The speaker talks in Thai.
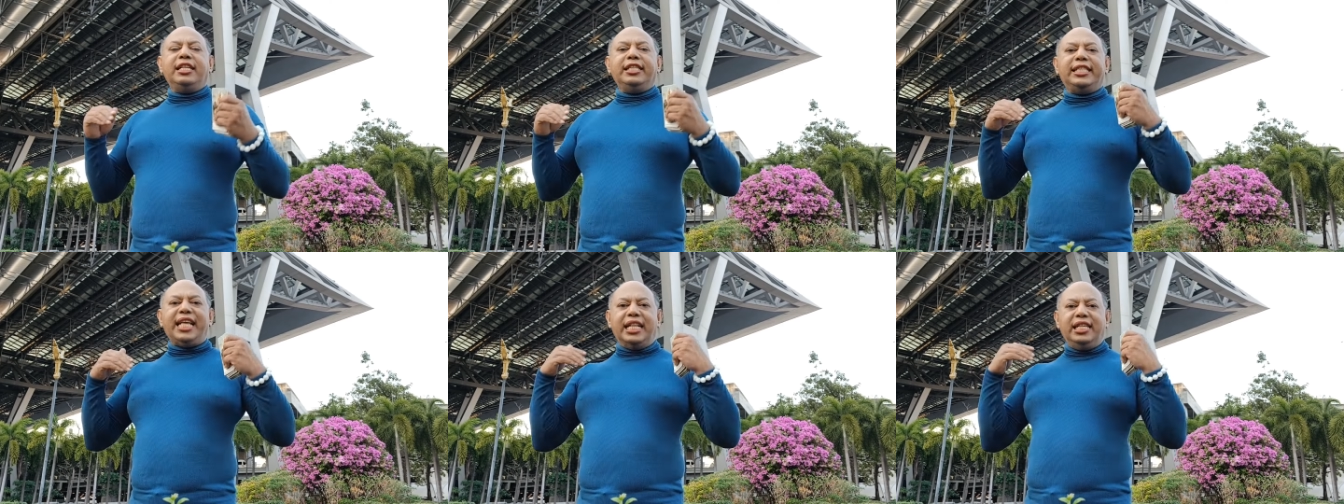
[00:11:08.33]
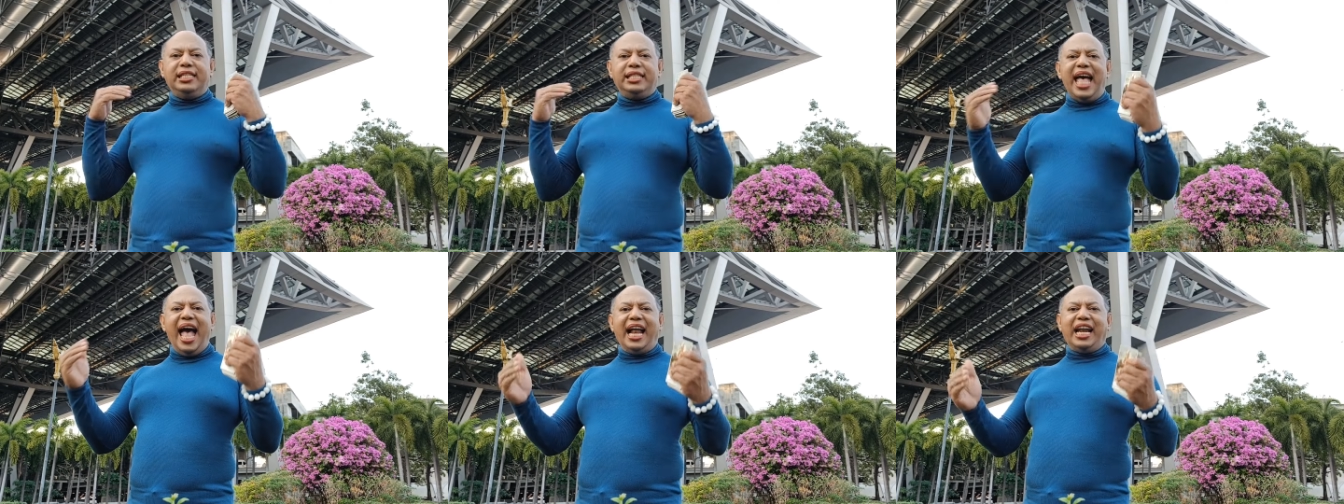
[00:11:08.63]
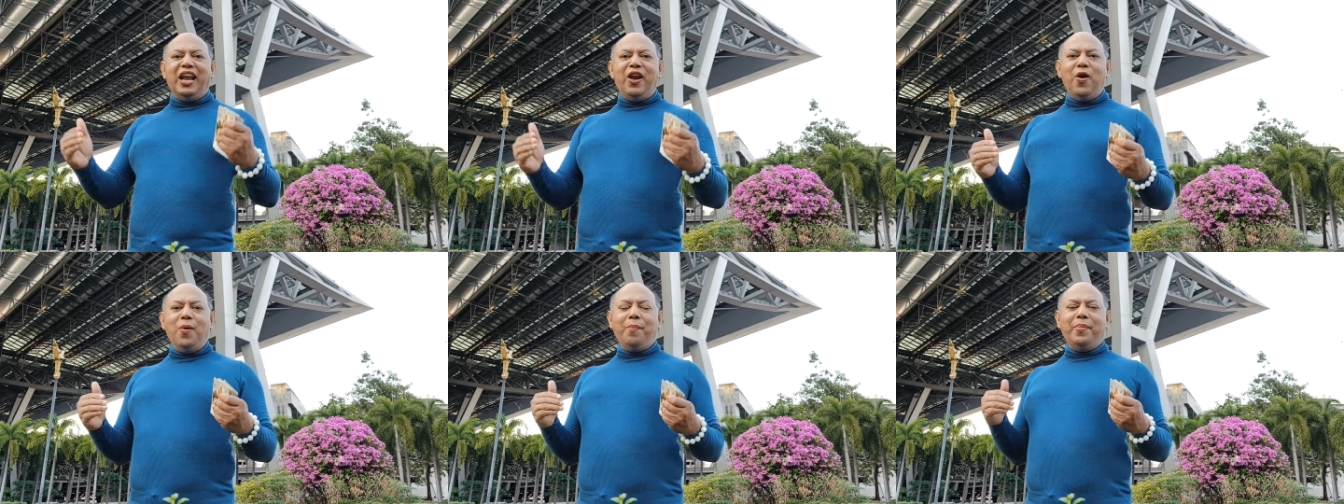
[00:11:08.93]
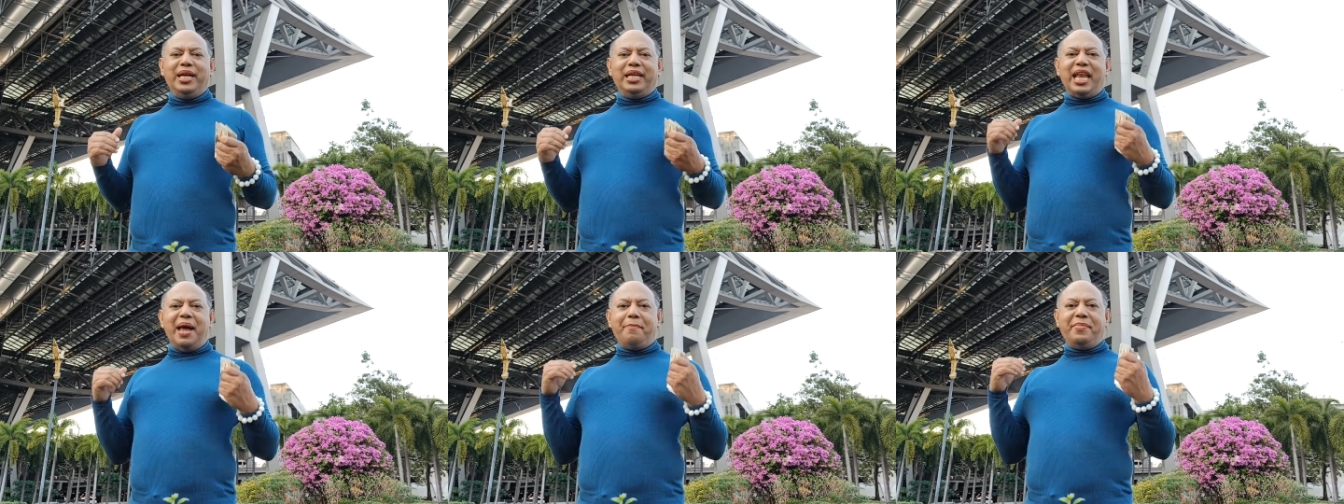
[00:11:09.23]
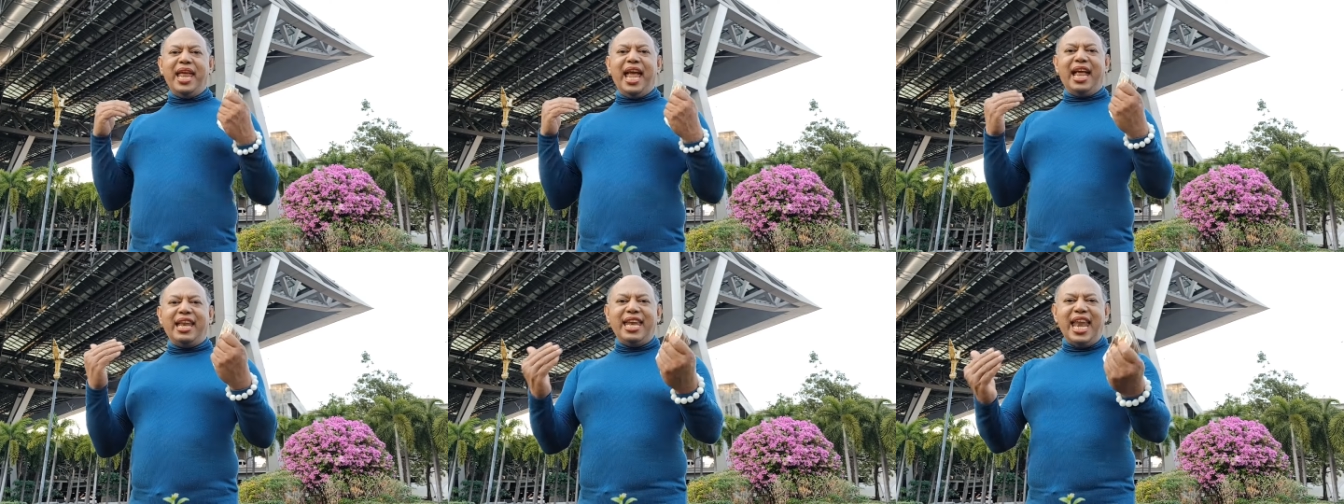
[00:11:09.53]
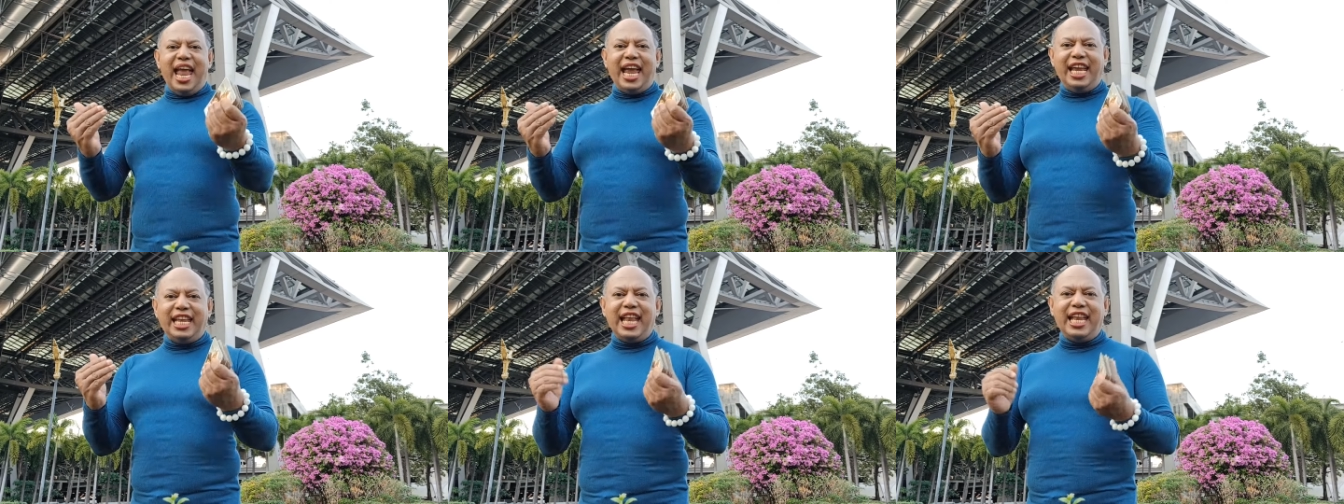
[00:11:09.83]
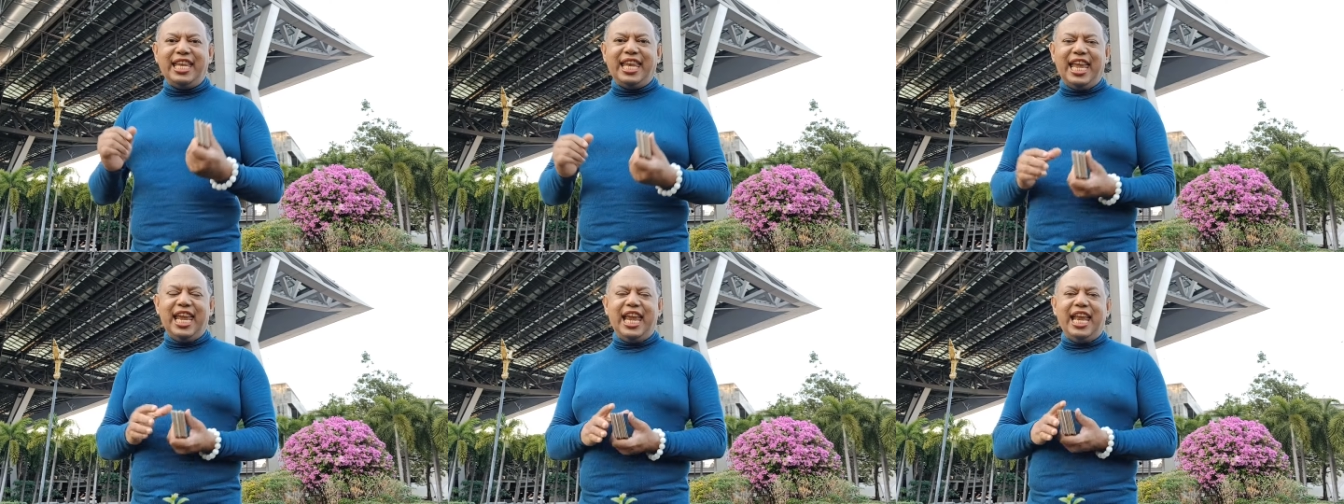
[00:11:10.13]
สรรสร้างและลงมือทำเนี่ยในทัน
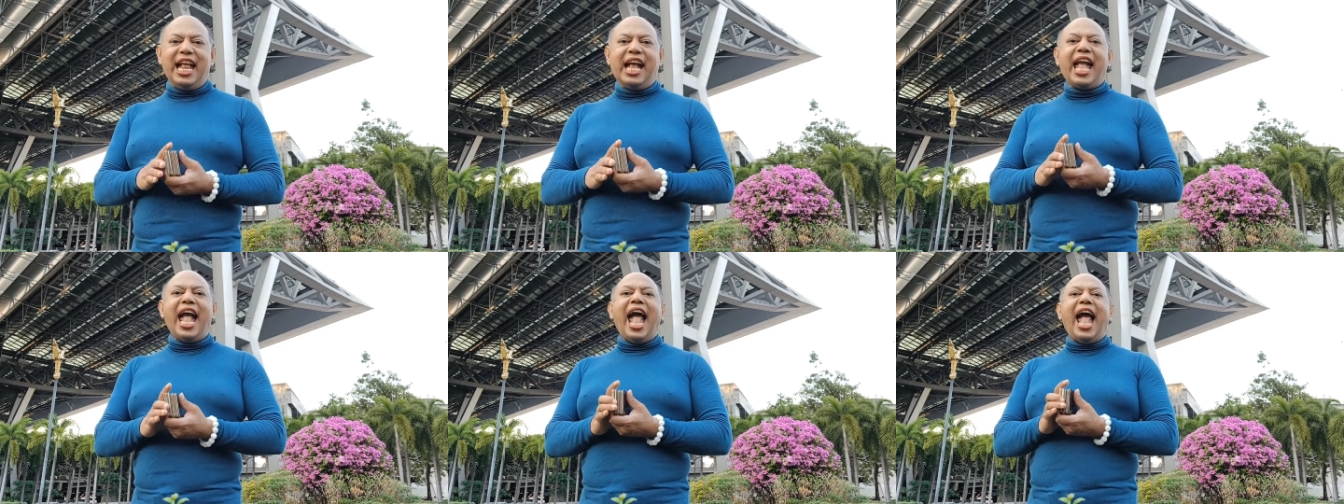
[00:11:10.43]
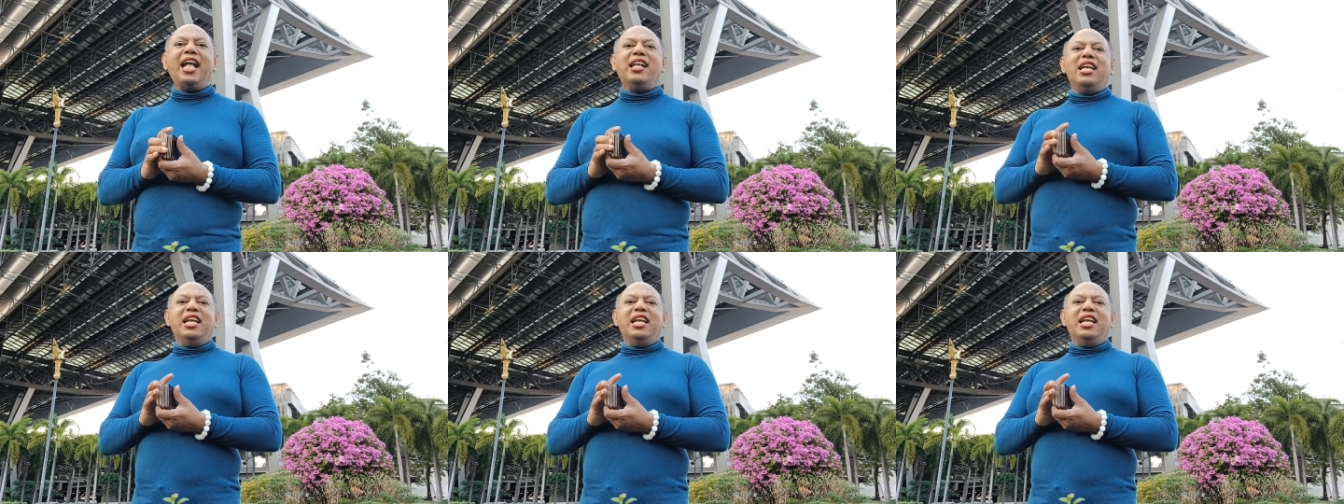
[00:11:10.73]
ทีนะคะ